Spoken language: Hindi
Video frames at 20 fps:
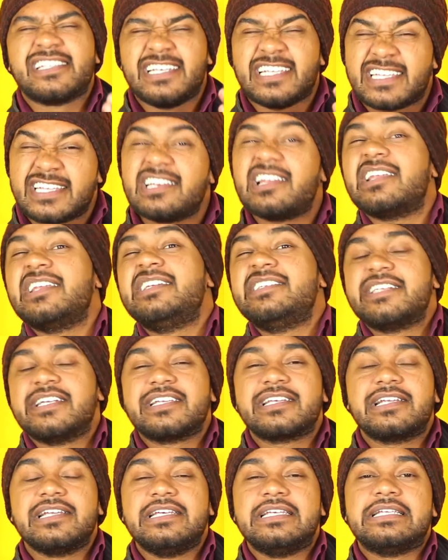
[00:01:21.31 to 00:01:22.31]
इतना नीट
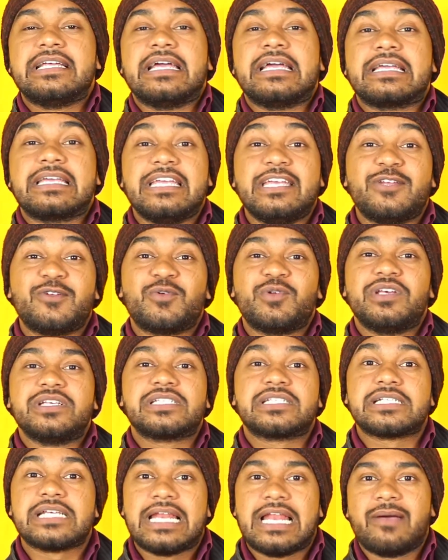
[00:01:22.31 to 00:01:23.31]
एंड क्लीन है कि इन्होंने
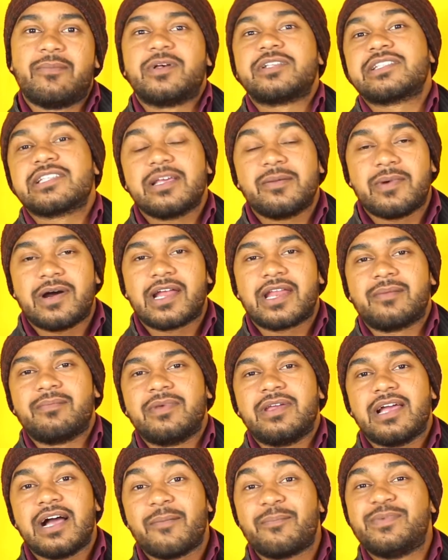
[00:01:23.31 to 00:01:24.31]
सिलेबस के बारे
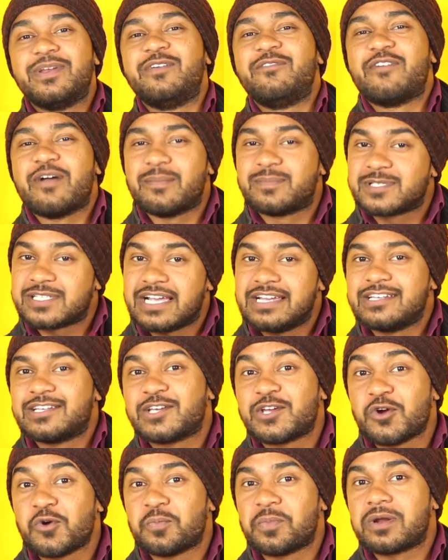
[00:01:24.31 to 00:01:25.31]
में अपनी वेबसाइट
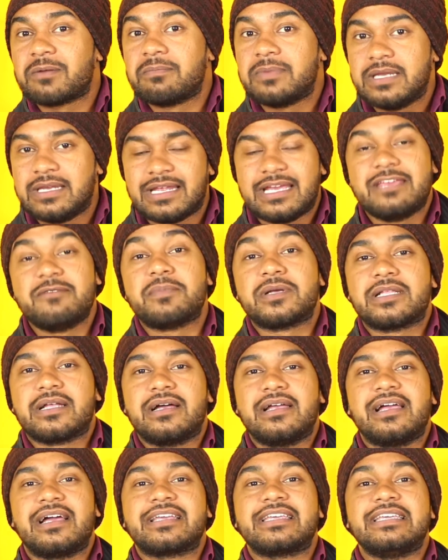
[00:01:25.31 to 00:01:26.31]
के ऊपर भी नहीं
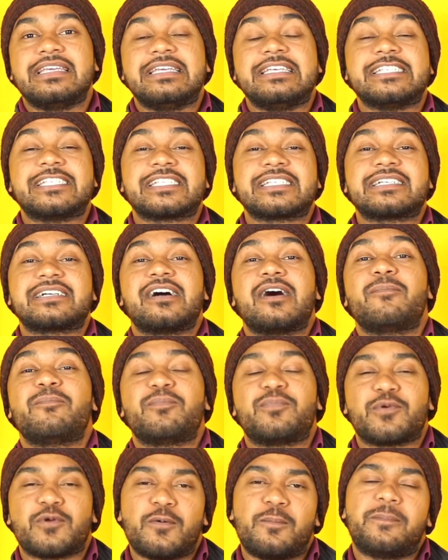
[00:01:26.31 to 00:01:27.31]
बताया कि इसका
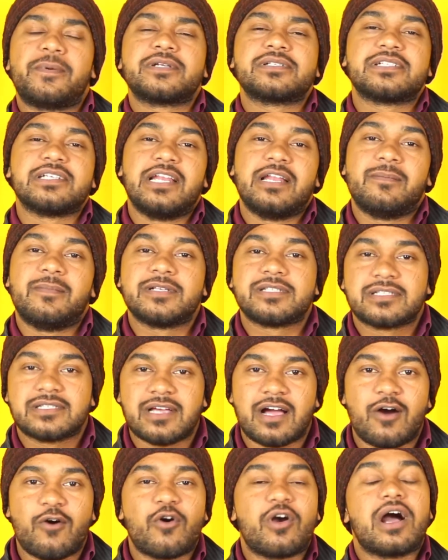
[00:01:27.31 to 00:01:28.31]
प्रॉपर सिलेबस
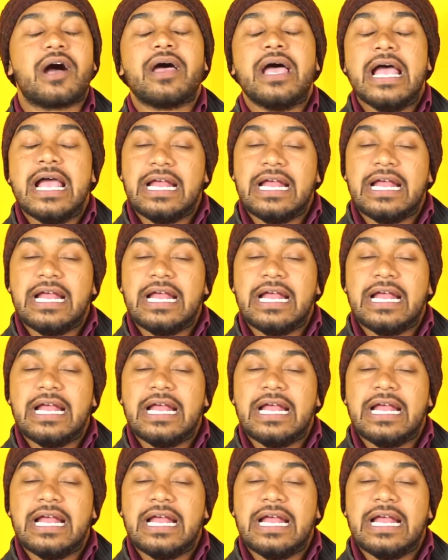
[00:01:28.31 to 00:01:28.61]
क्या होगा